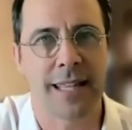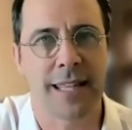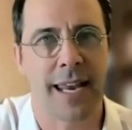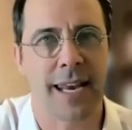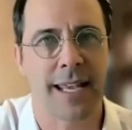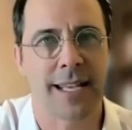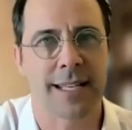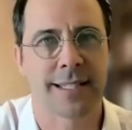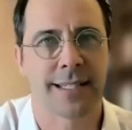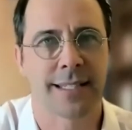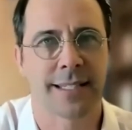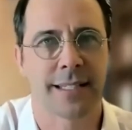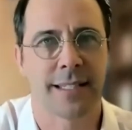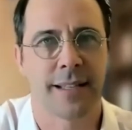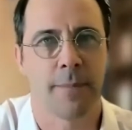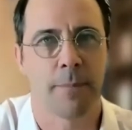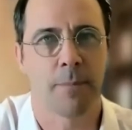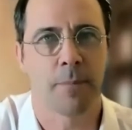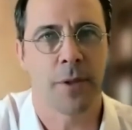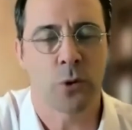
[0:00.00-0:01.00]
interés
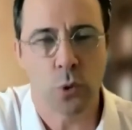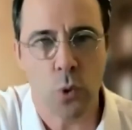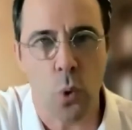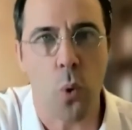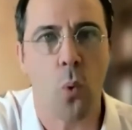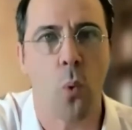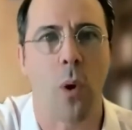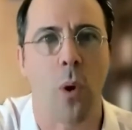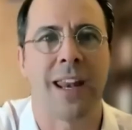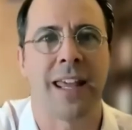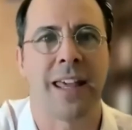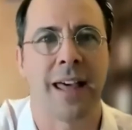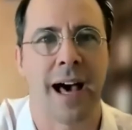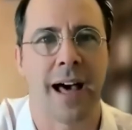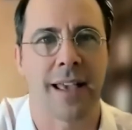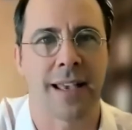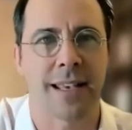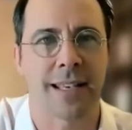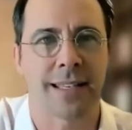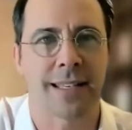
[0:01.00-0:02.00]
en tus
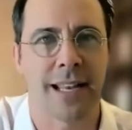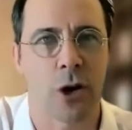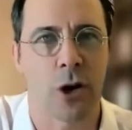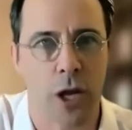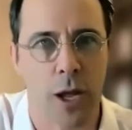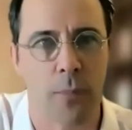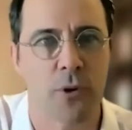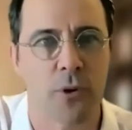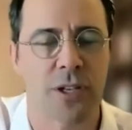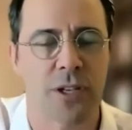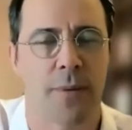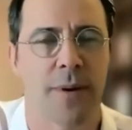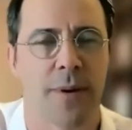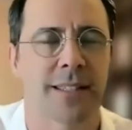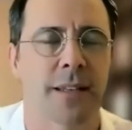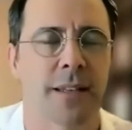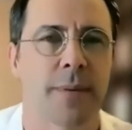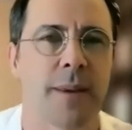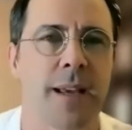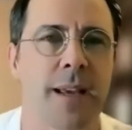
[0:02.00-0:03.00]
cualidades, en lo que vos sabes
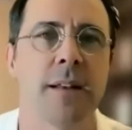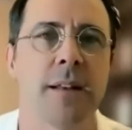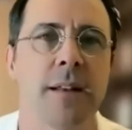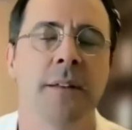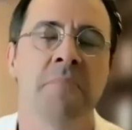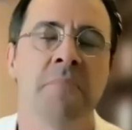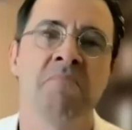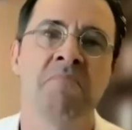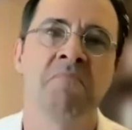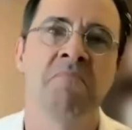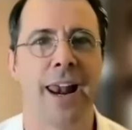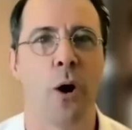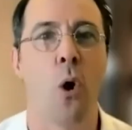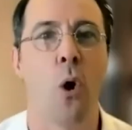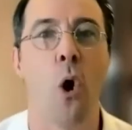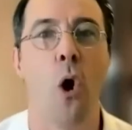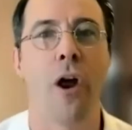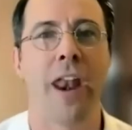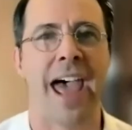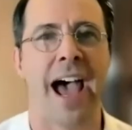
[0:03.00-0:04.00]
hacer bien. A la
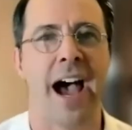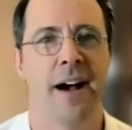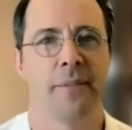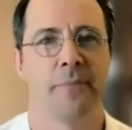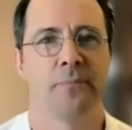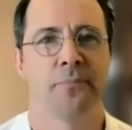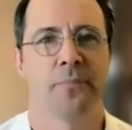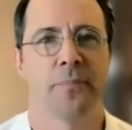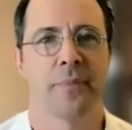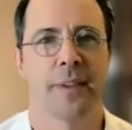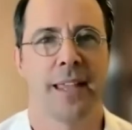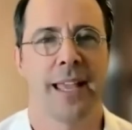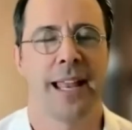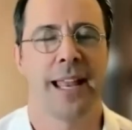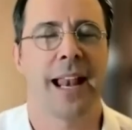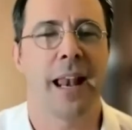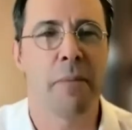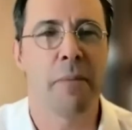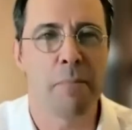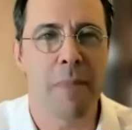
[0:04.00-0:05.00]
hora,
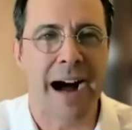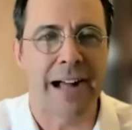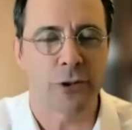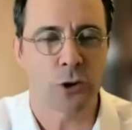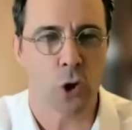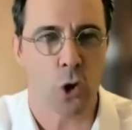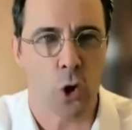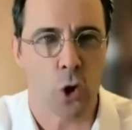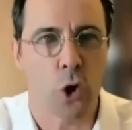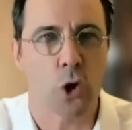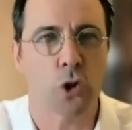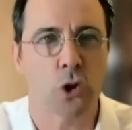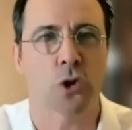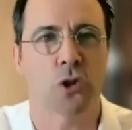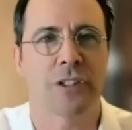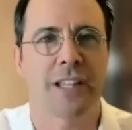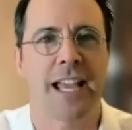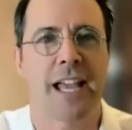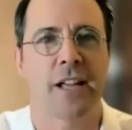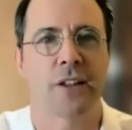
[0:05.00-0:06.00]
él eh, mandó
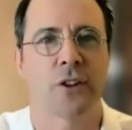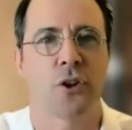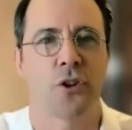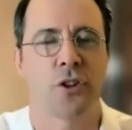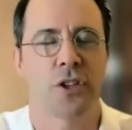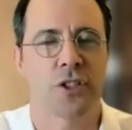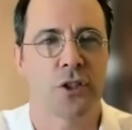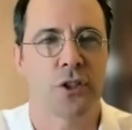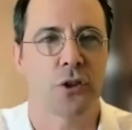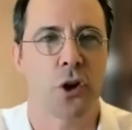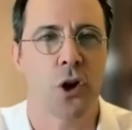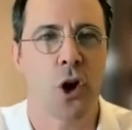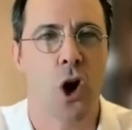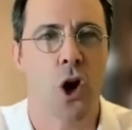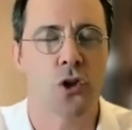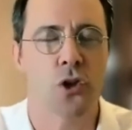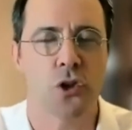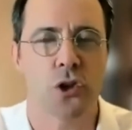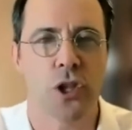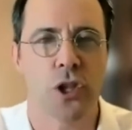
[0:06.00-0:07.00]
otro texto diciendo,
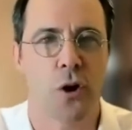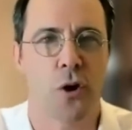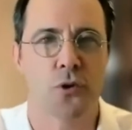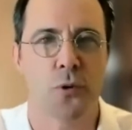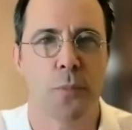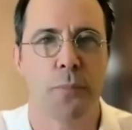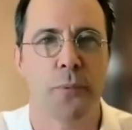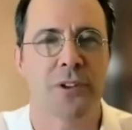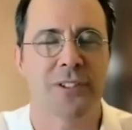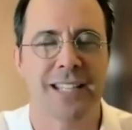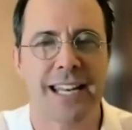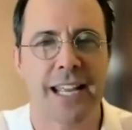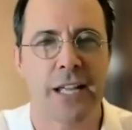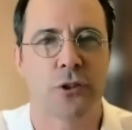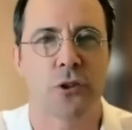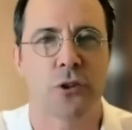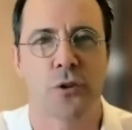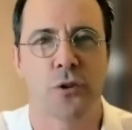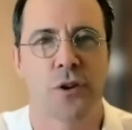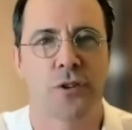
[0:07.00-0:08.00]
no, yo tengo, yo puedo hacer
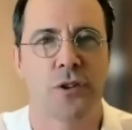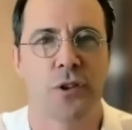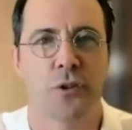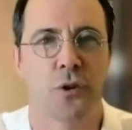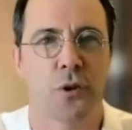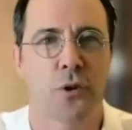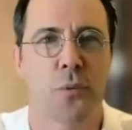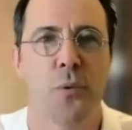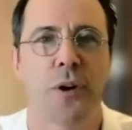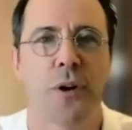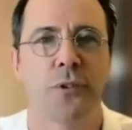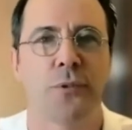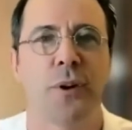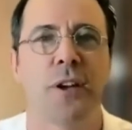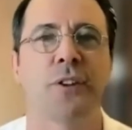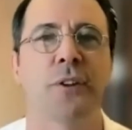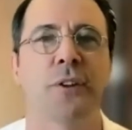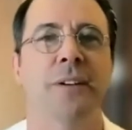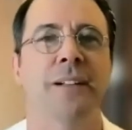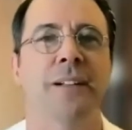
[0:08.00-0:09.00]
esto, estoy haciendo, estoy dibujando
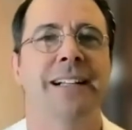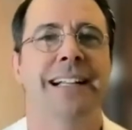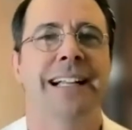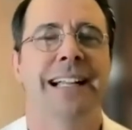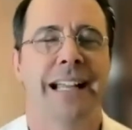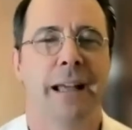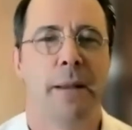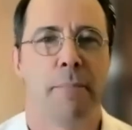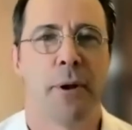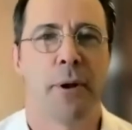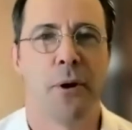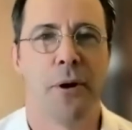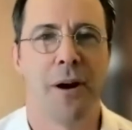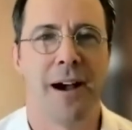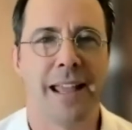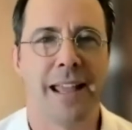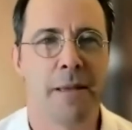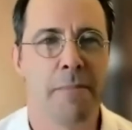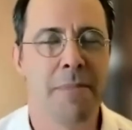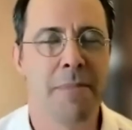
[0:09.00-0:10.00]
esto.
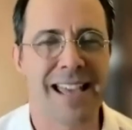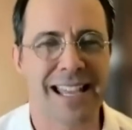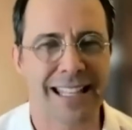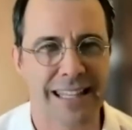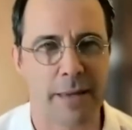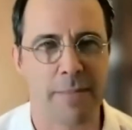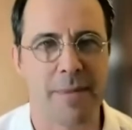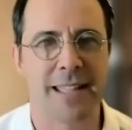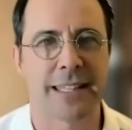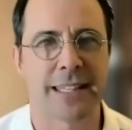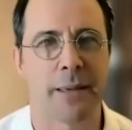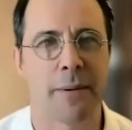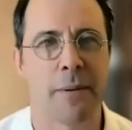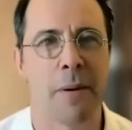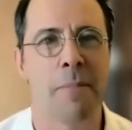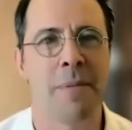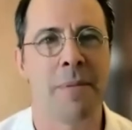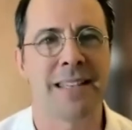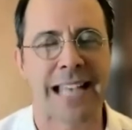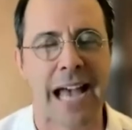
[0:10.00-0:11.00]
Pero
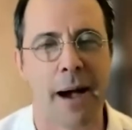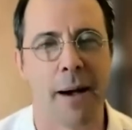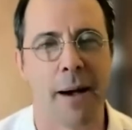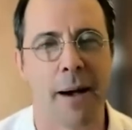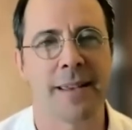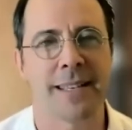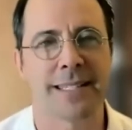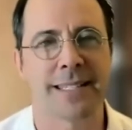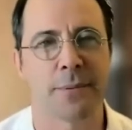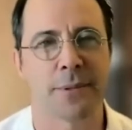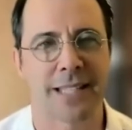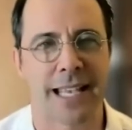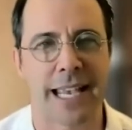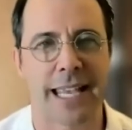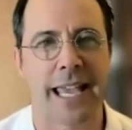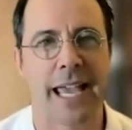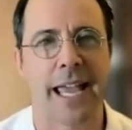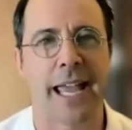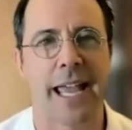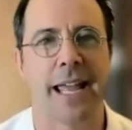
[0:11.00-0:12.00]
inmediatamente me llama y me dice, vos
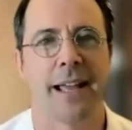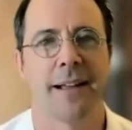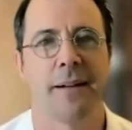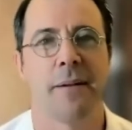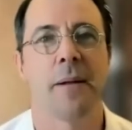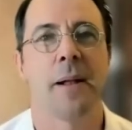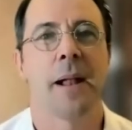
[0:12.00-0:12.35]
sabés que